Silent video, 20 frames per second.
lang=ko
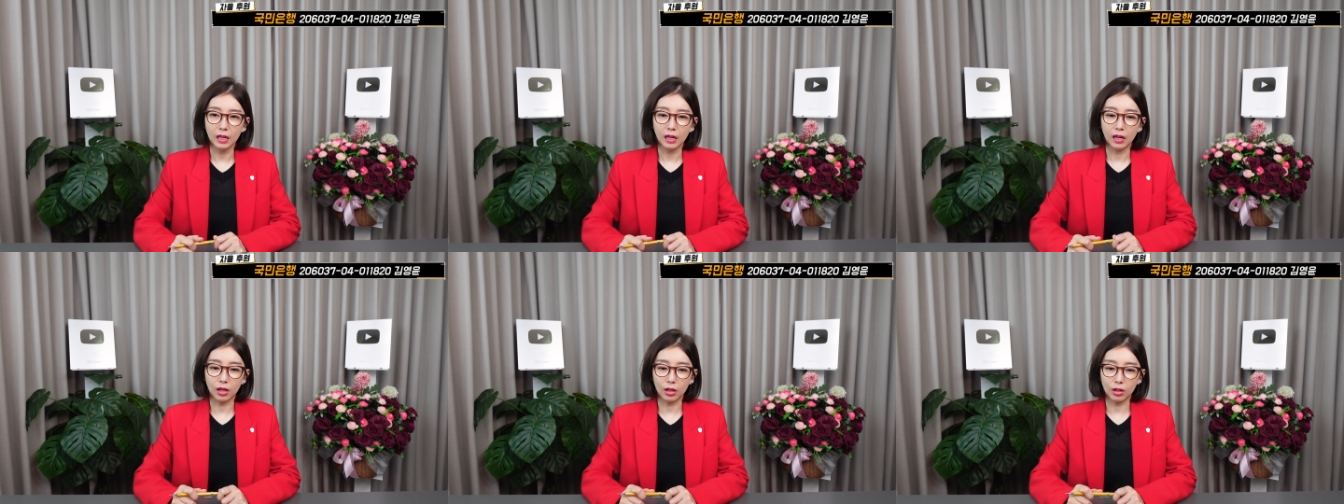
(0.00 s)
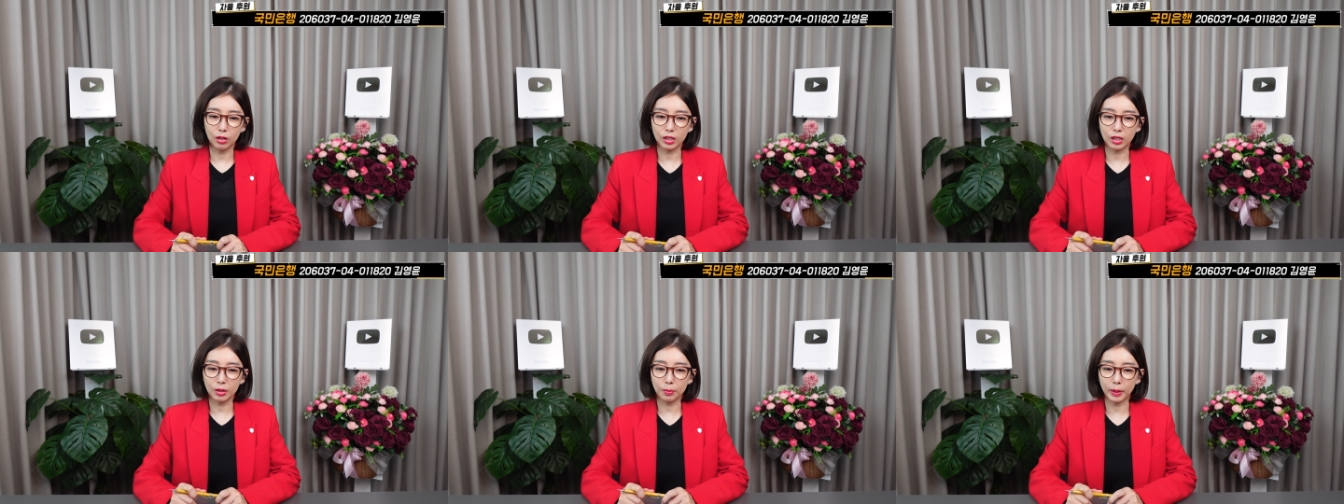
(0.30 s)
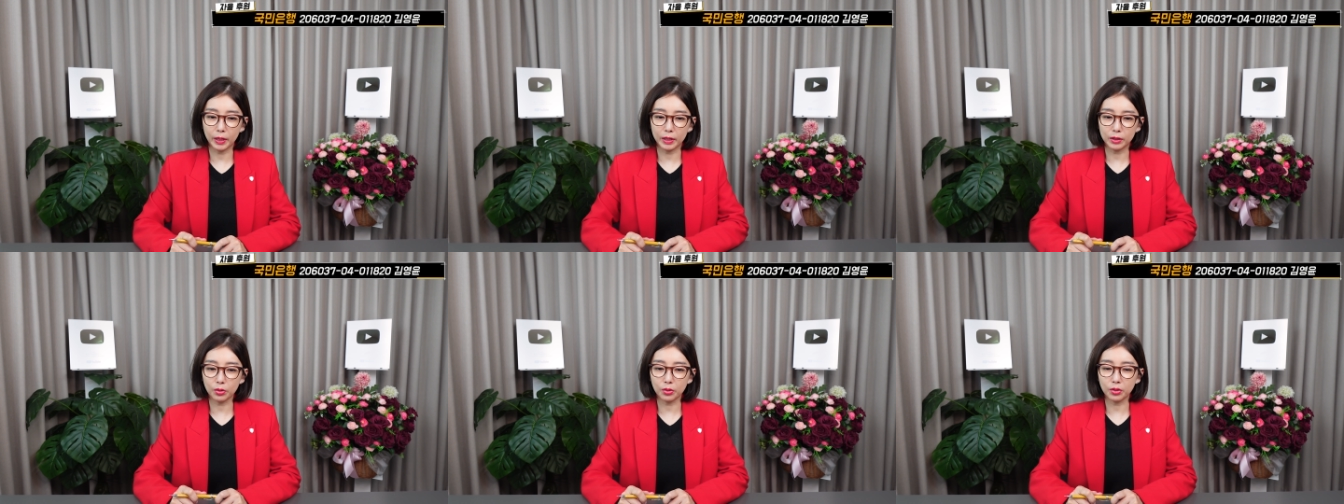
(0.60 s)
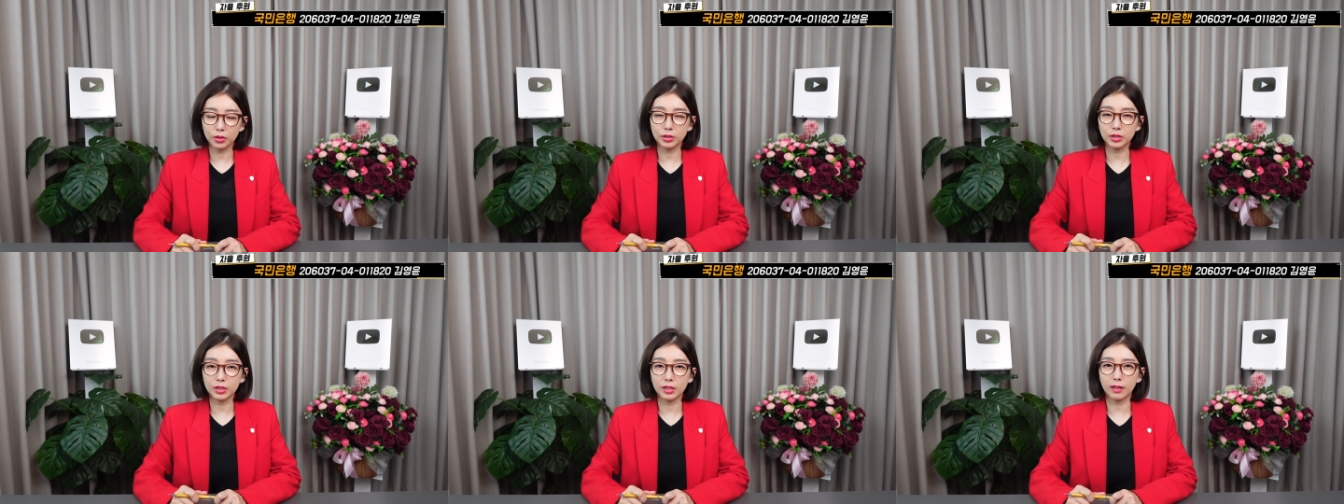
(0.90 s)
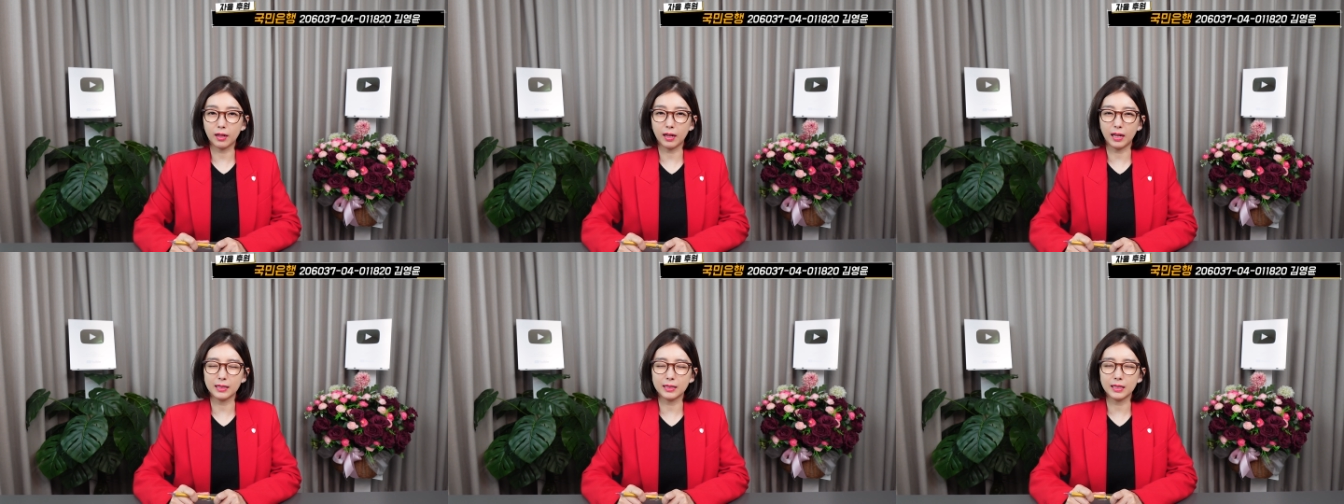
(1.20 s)
어, 이 배소연
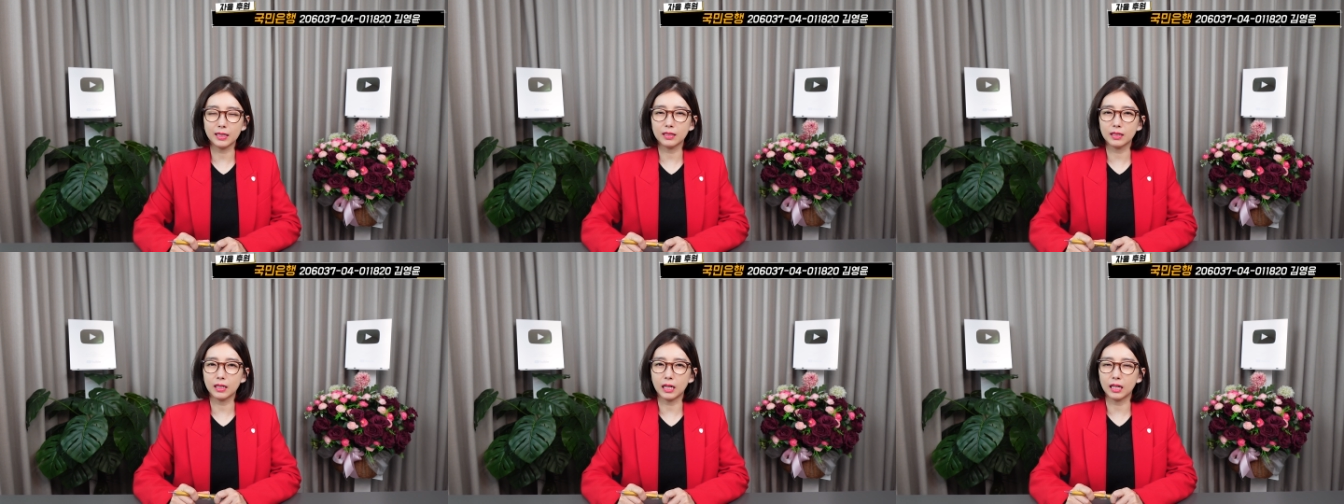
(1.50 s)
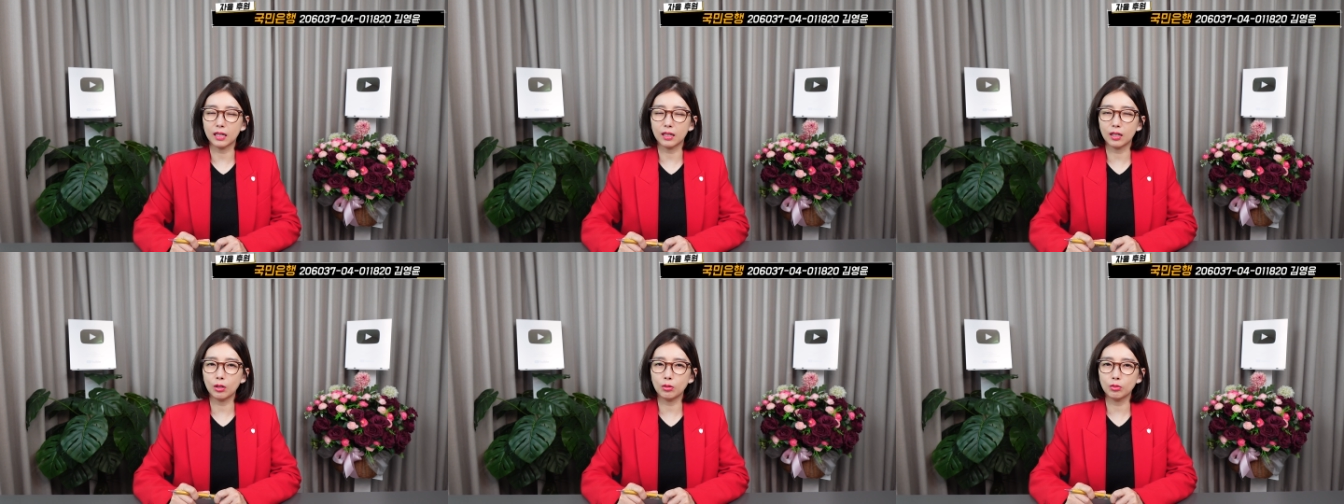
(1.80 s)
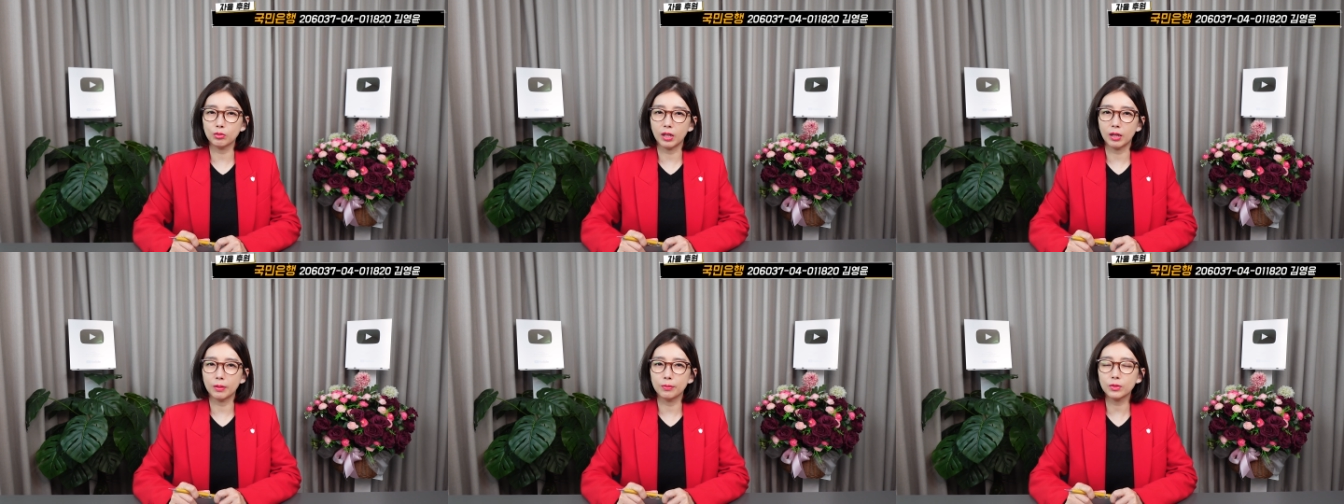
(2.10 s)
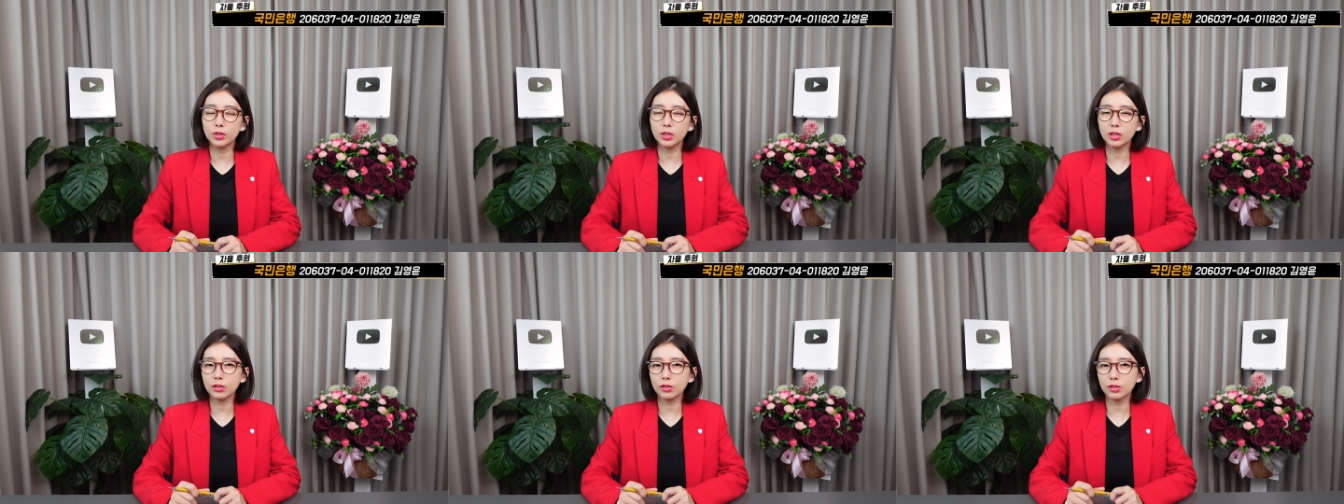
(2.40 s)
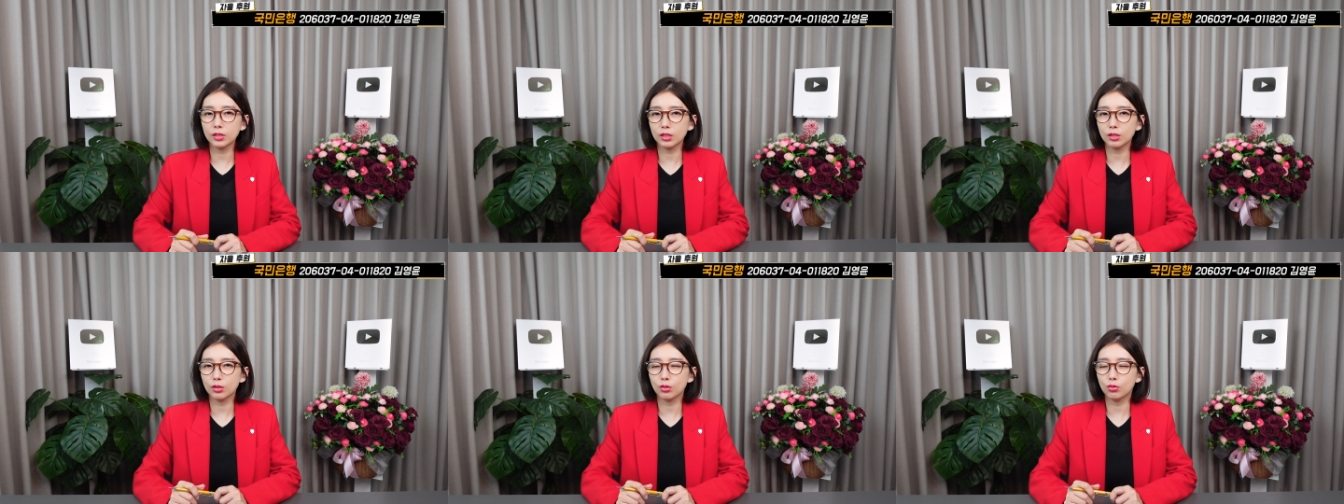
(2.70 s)
씨의 가장 가까운
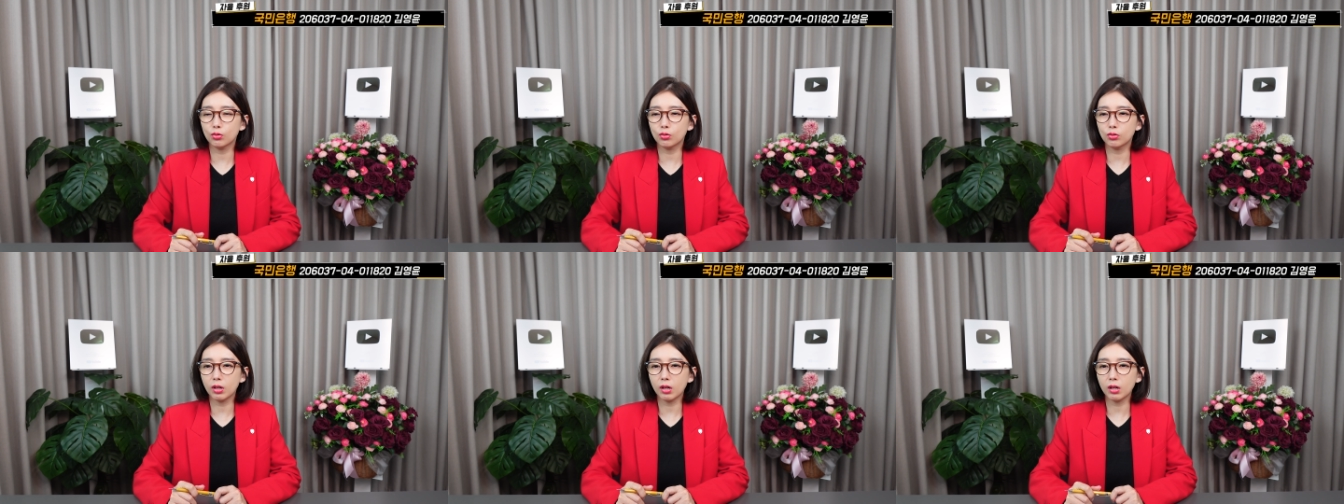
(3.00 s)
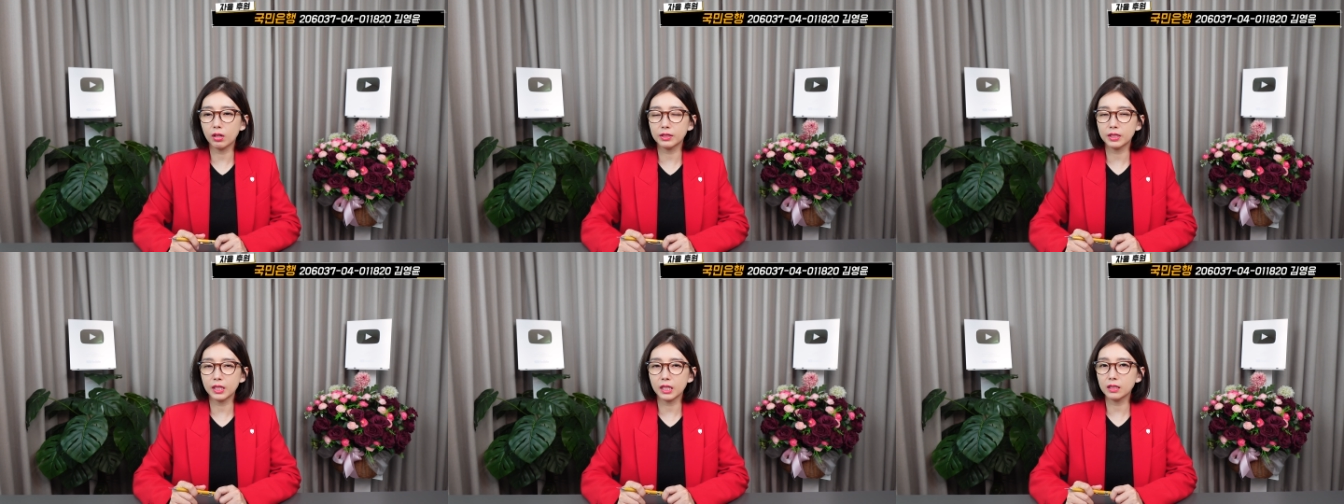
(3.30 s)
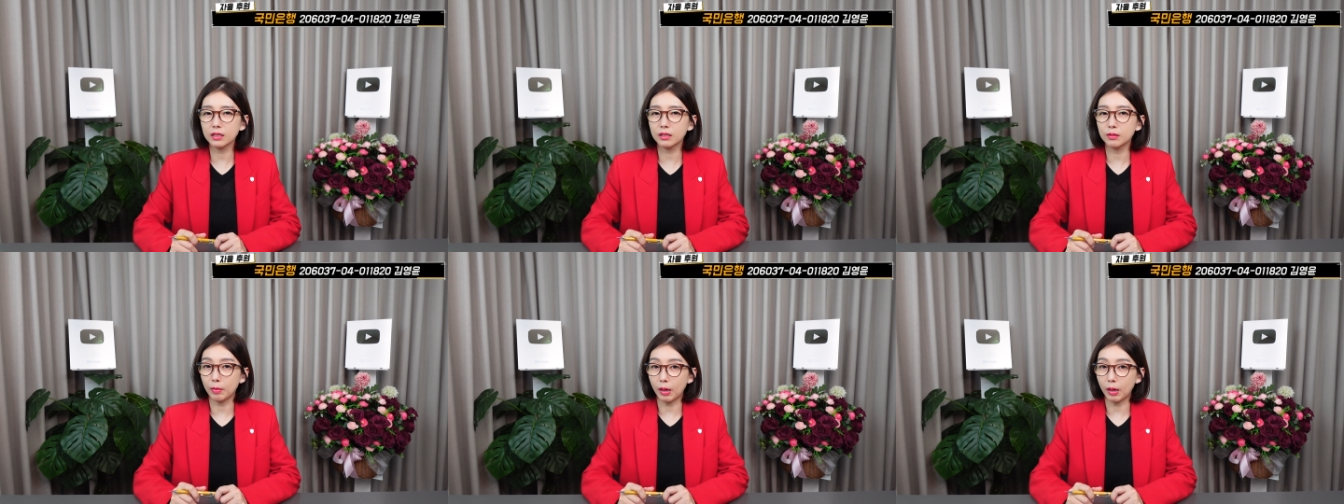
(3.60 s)
남자친구가 생을